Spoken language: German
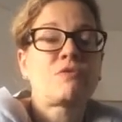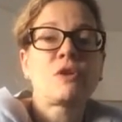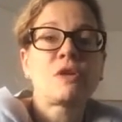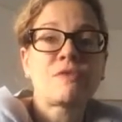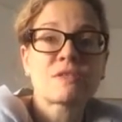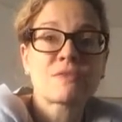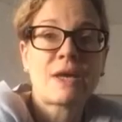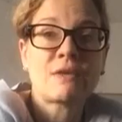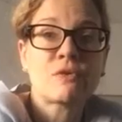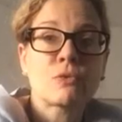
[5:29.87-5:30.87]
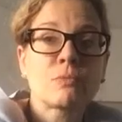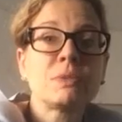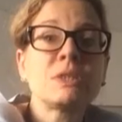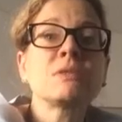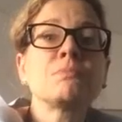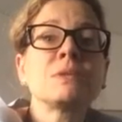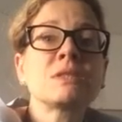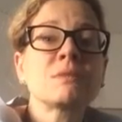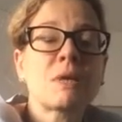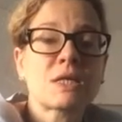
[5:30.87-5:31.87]
voller Verzweiflung, bitte,
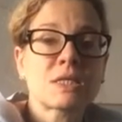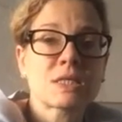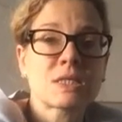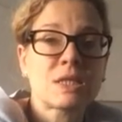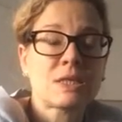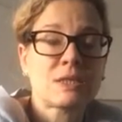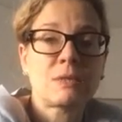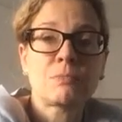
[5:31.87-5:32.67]
bitte mach es nicht,